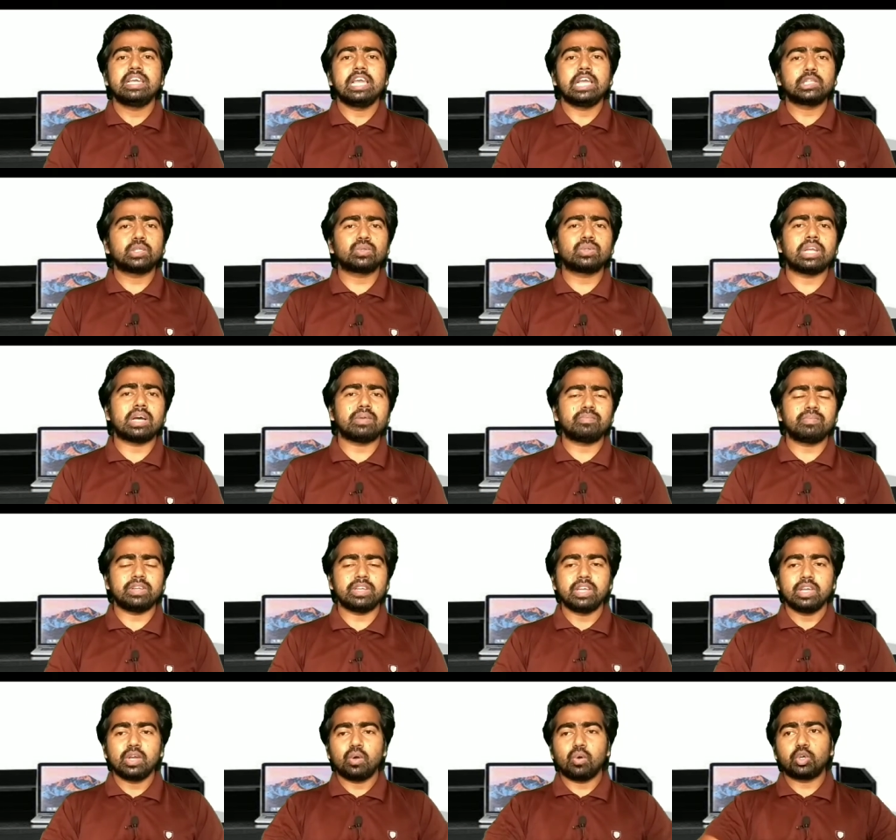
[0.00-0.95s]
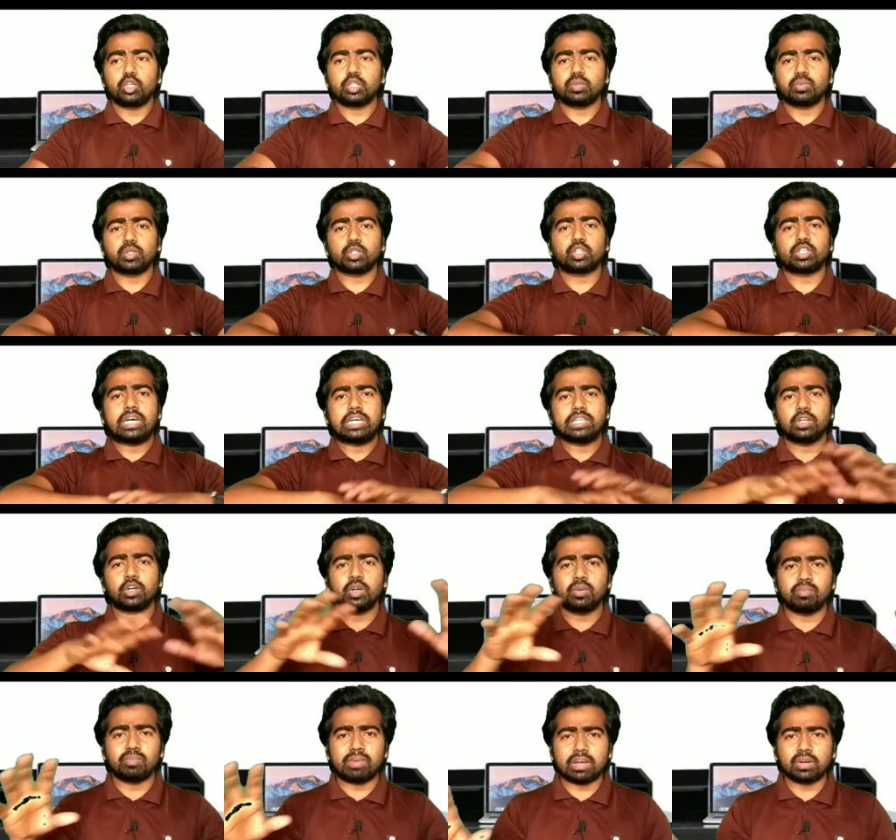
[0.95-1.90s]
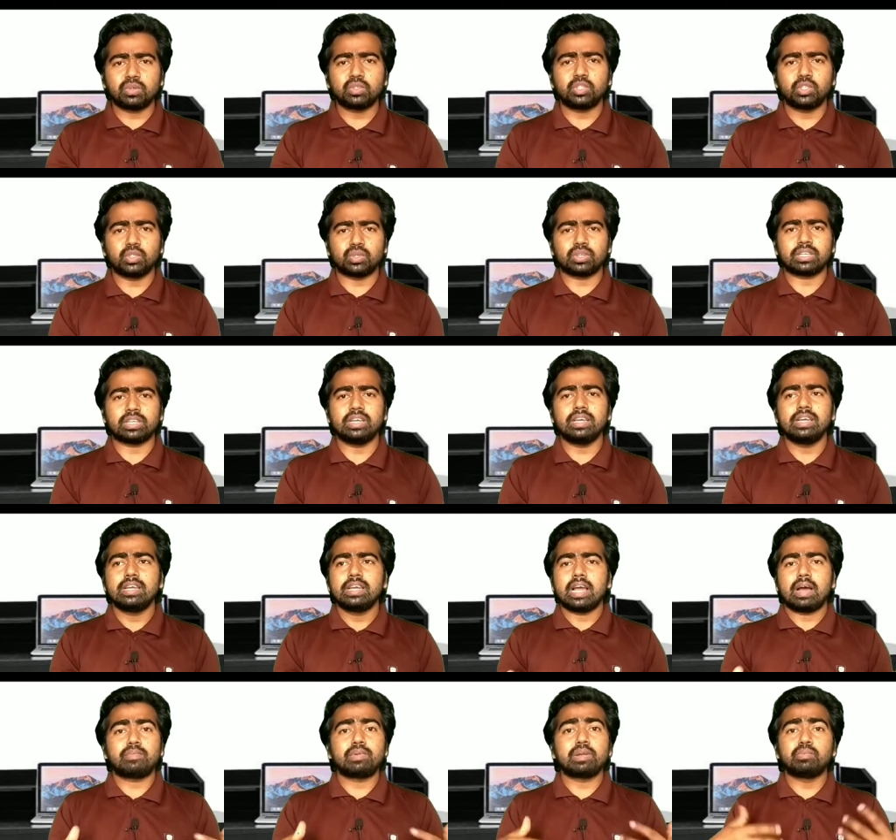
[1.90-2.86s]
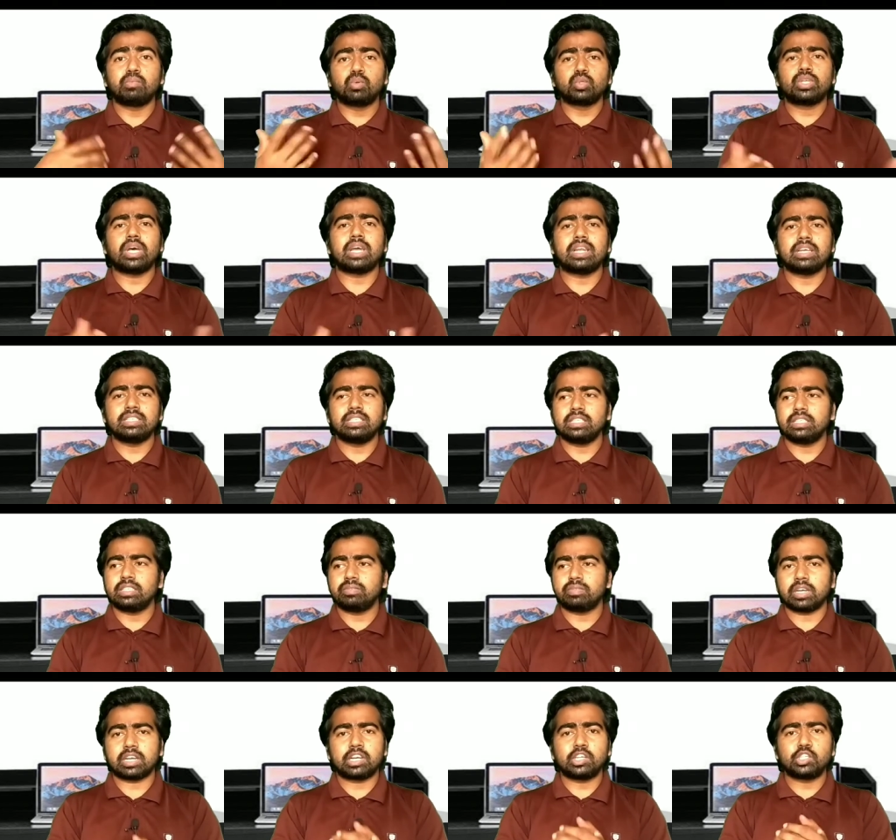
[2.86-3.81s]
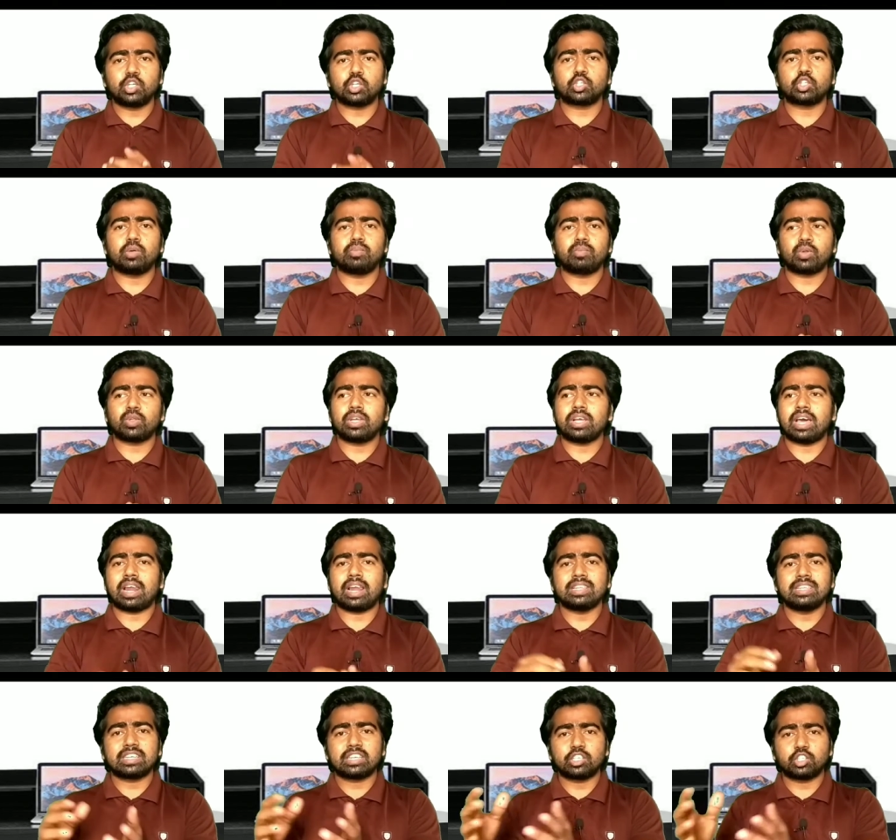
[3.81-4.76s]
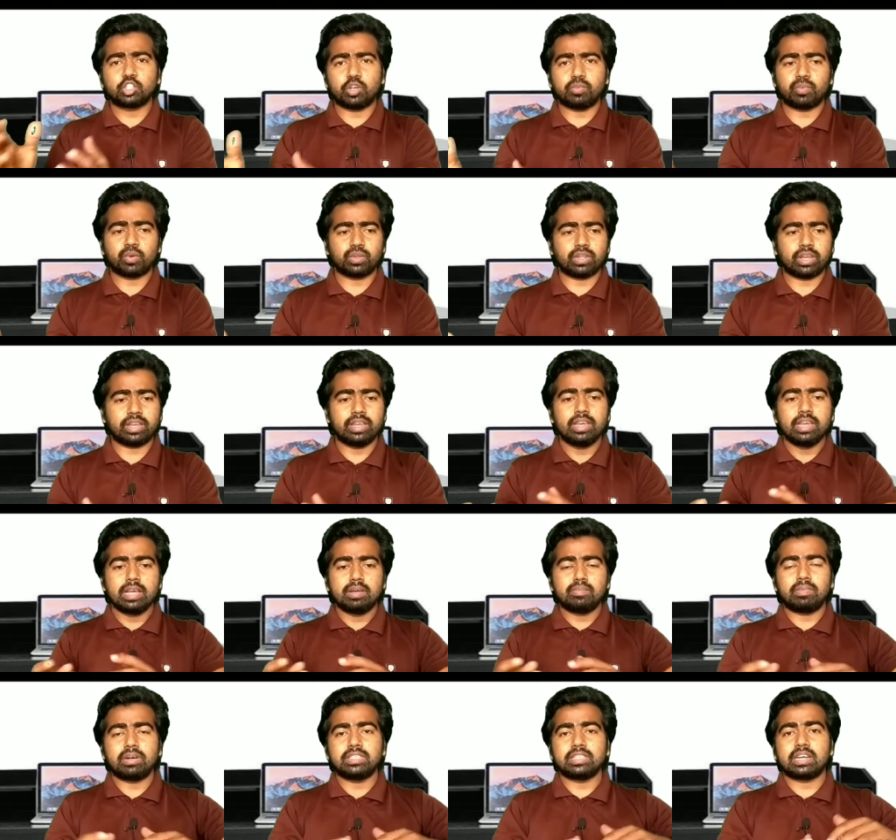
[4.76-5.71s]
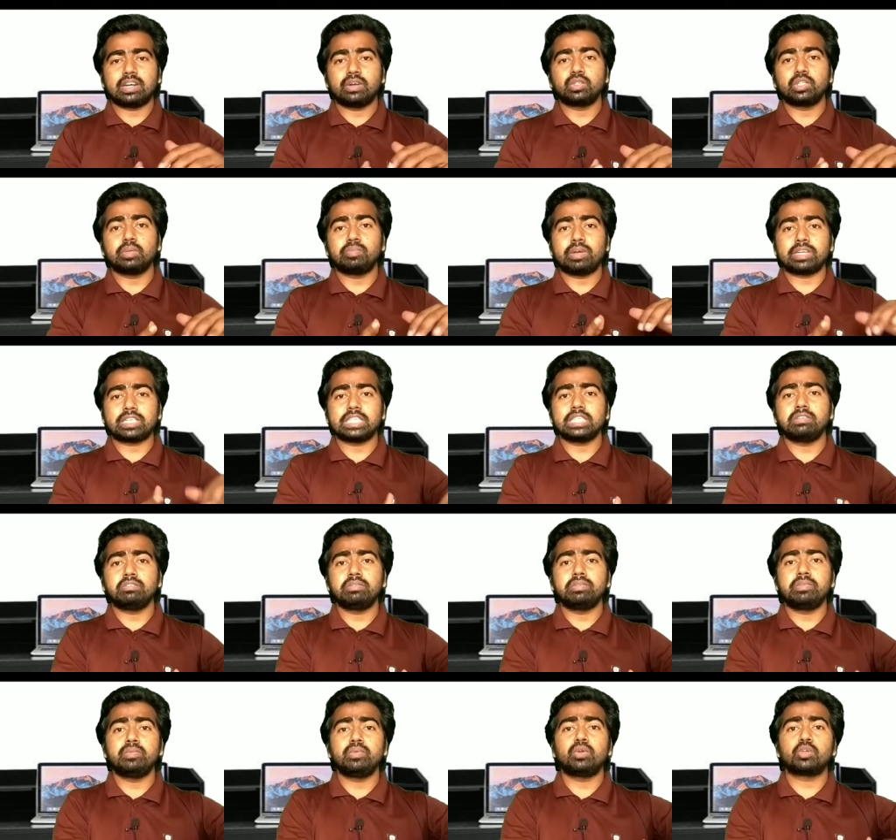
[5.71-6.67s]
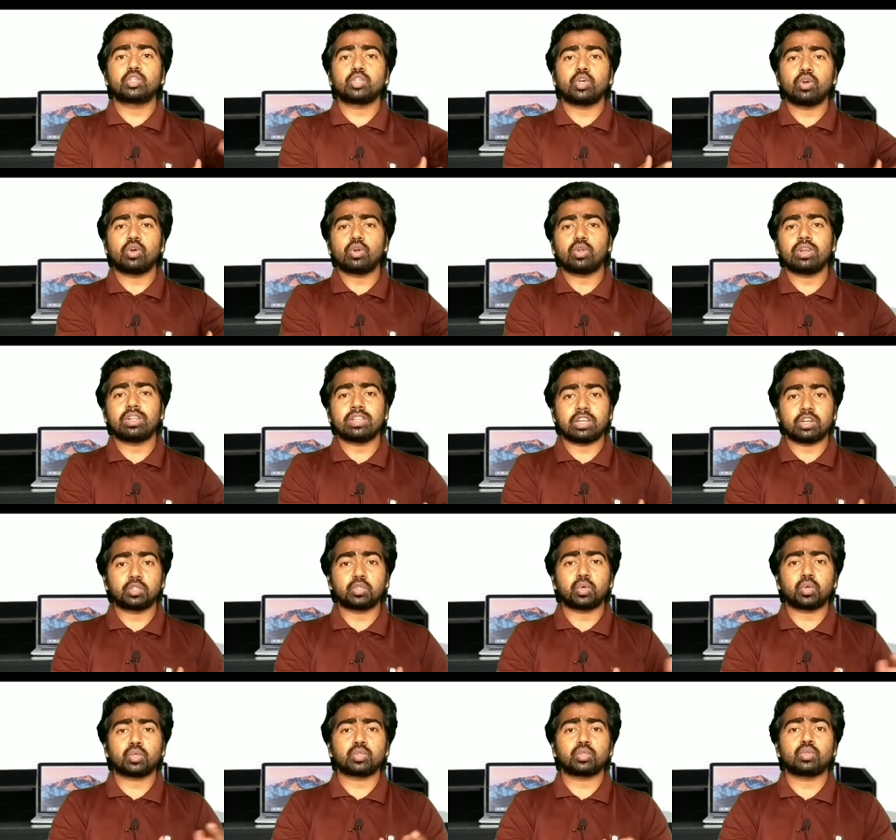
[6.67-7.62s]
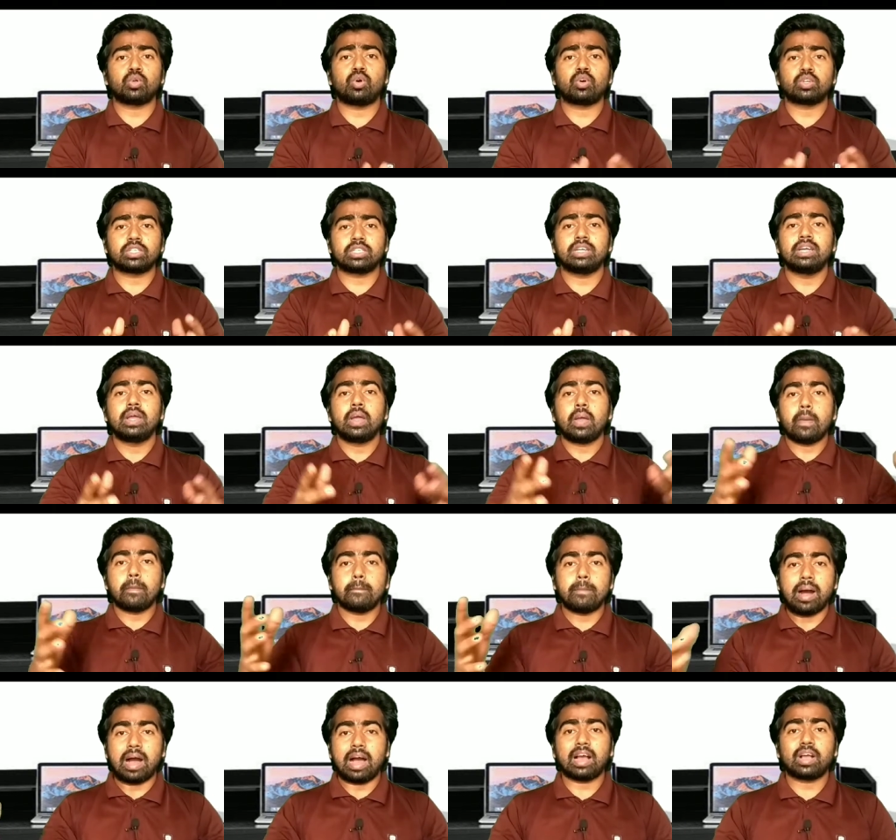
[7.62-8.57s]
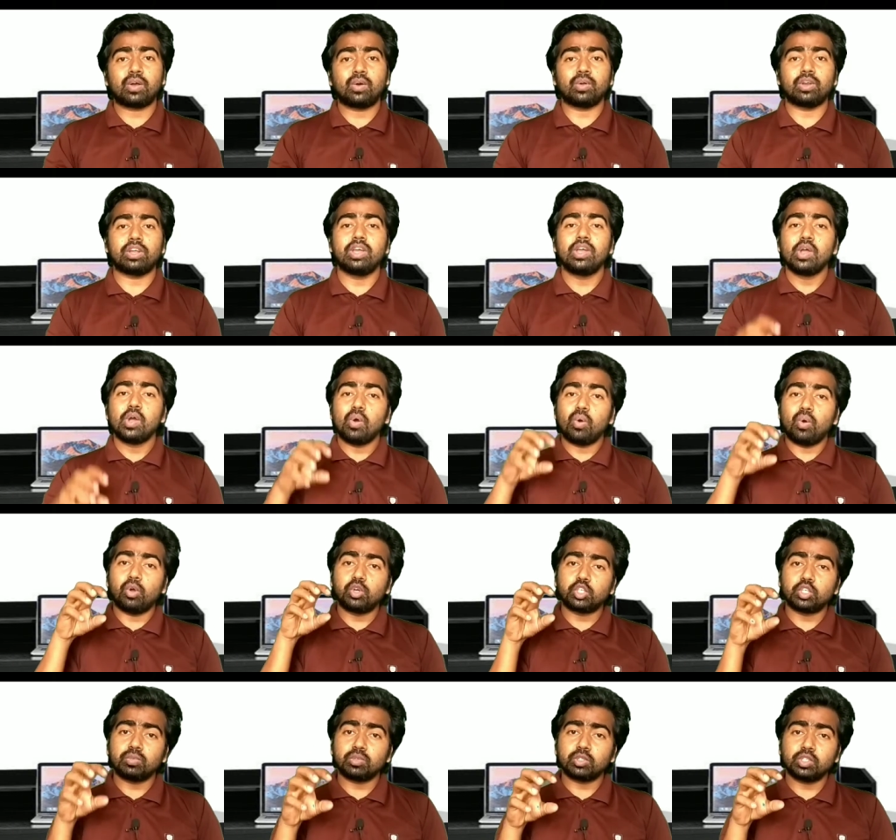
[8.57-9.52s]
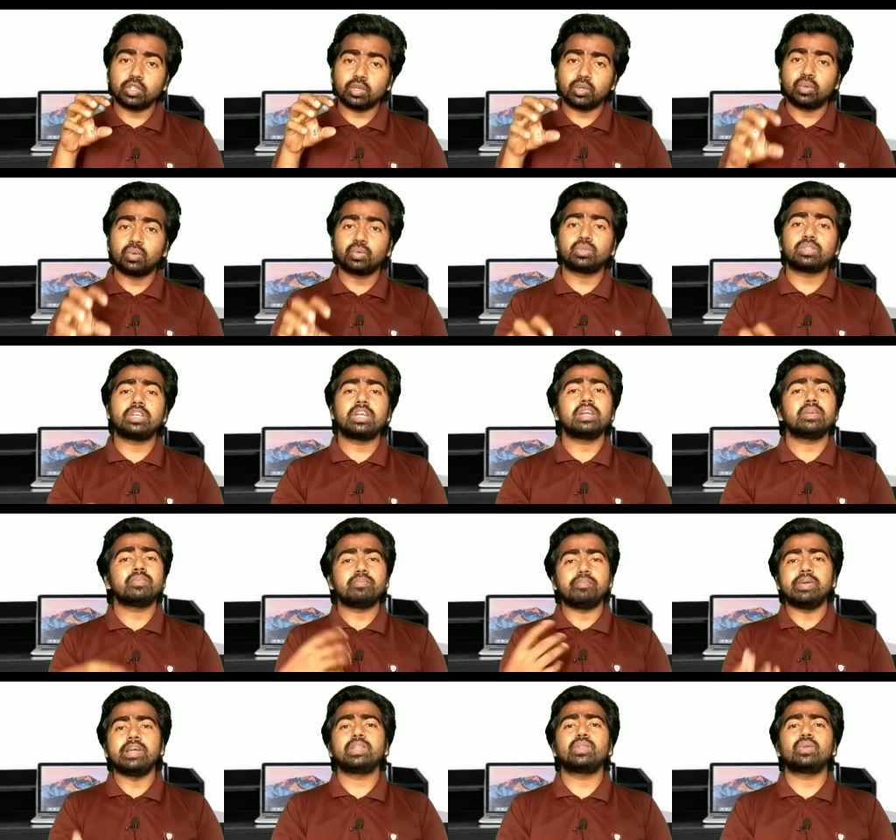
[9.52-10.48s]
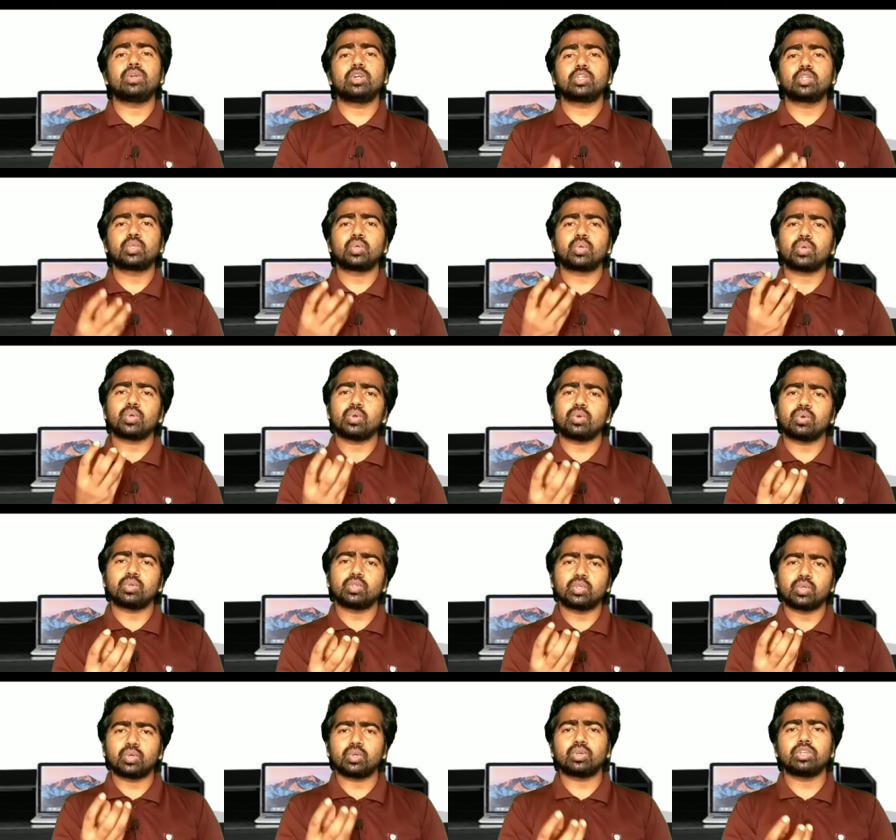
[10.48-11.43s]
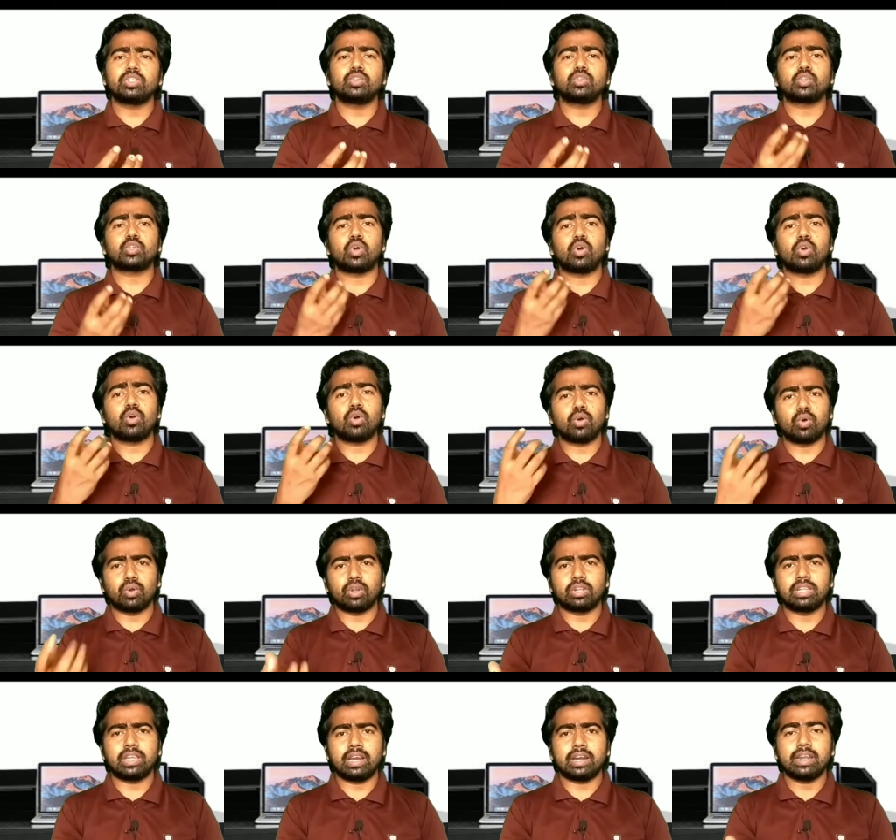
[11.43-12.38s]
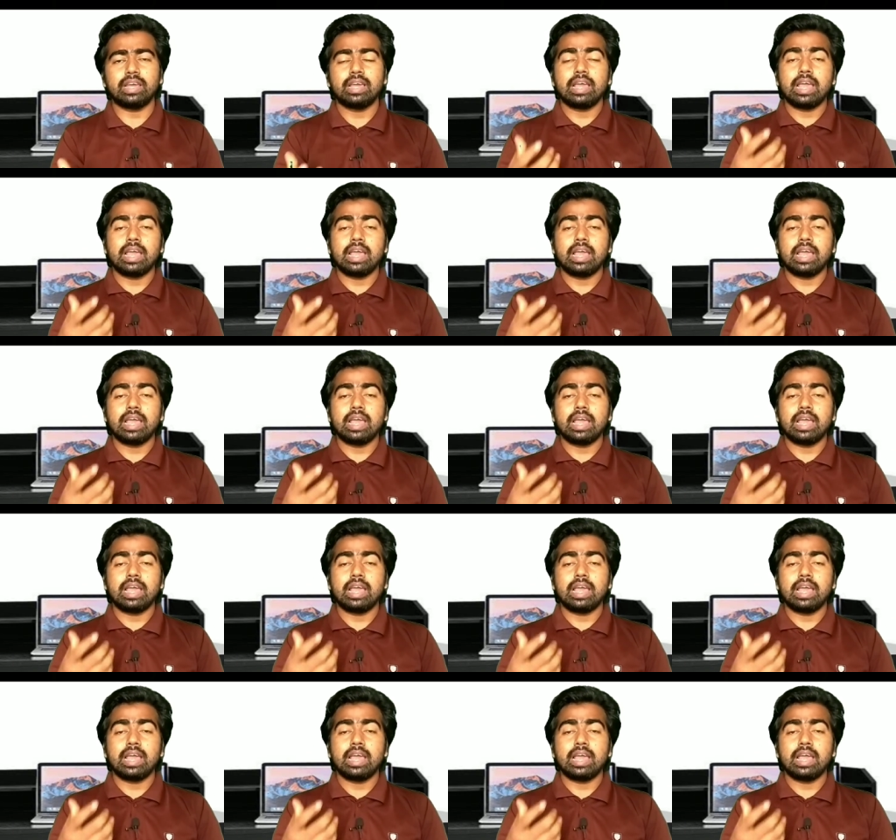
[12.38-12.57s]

এই জন্য আপনি ওই সমস্ত সাধারণ মানুষজনকে আপনি বুঝালেন যে কৃষক সম্প্রদায় আলাদা একটি সম্প্রদায় বা যারা হচ্ছে পেশাজীবী বিভিন্ন সংগঠনে তারা ছোট ছোট অংশে ভাগ করে ওই সমস্ত গোত্রের ভেতরে ছোট ছোট কিছু সংঘ গড়ে দিলেন